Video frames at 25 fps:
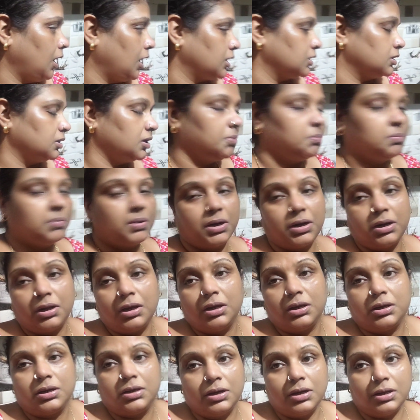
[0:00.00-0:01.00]
एकदम मन
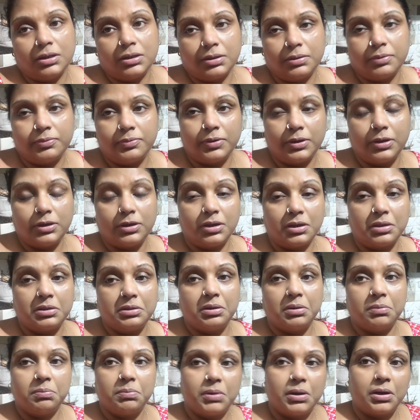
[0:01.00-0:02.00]
नहीं किया था फ्रेंड
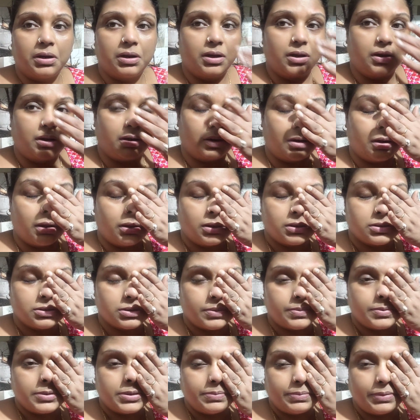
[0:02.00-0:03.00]
एकदम मन नहीं कर रहा था
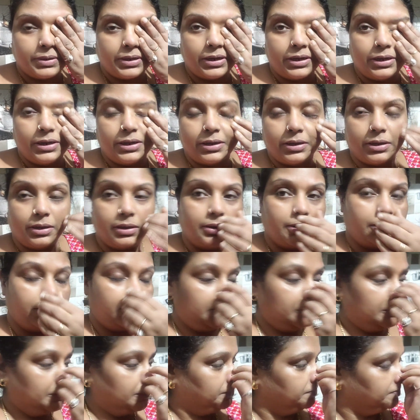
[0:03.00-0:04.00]
सब्जी बनाने का
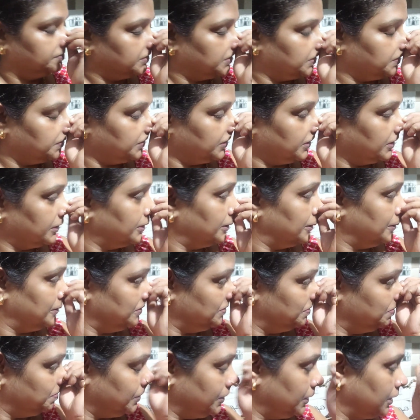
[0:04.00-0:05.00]
तब जाके
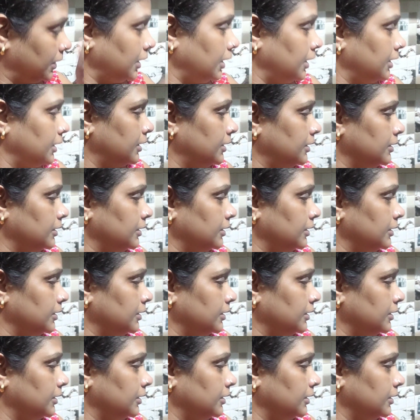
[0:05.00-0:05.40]
मंगाए